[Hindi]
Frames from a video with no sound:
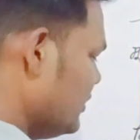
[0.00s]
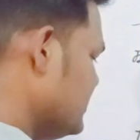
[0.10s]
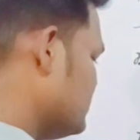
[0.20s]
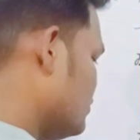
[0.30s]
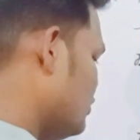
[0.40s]

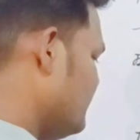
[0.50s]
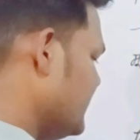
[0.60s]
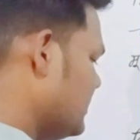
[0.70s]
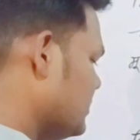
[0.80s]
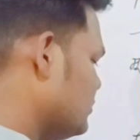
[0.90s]
और इसको
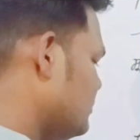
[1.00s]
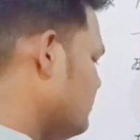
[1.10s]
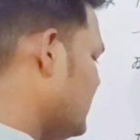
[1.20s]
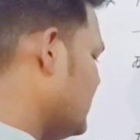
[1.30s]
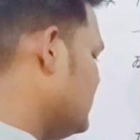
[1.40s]
ओपन कर दो
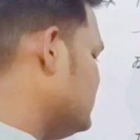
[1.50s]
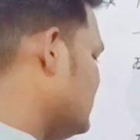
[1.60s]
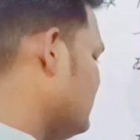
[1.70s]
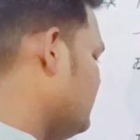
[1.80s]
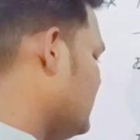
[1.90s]
बारह
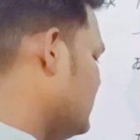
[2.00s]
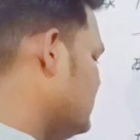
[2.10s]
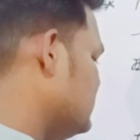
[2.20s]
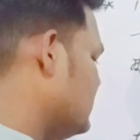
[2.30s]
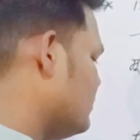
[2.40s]
हज़ार है
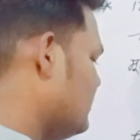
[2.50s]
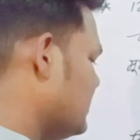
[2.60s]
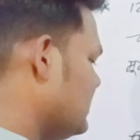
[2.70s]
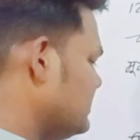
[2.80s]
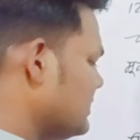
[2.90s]
बारह हज़ार को
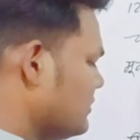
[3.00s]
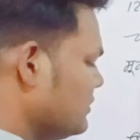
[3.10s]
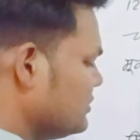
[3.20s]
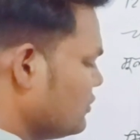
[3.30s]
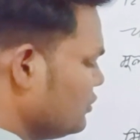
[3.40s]
बारह हज़ार
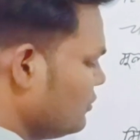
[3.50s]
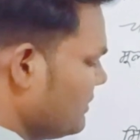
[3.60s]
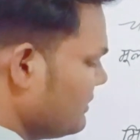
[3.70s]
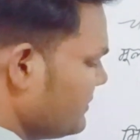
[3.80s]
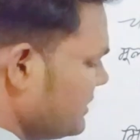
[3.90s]
रखो इसको दो
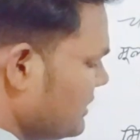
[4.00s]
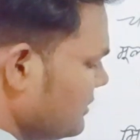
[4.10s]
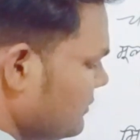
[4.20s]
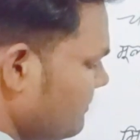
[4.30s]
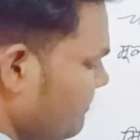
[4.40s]
बार रिपीट
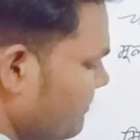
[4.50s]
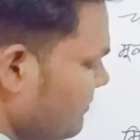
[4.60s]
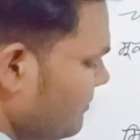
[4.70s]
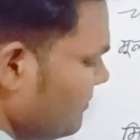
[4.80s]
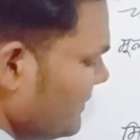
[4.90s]
कर दो
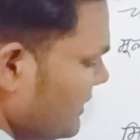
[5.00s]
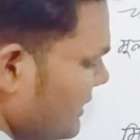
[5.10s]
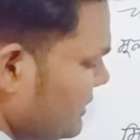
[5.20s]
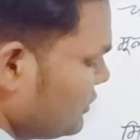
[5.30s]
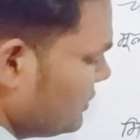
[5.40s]

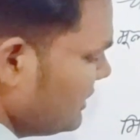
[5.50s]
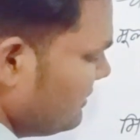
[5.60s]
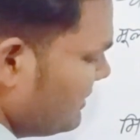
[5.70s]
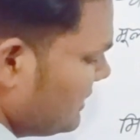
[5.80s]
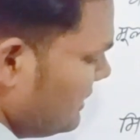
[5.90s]
एक सौ
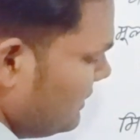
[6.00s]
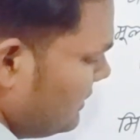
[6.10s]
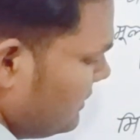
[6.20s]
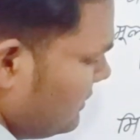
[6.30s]
तीन बटा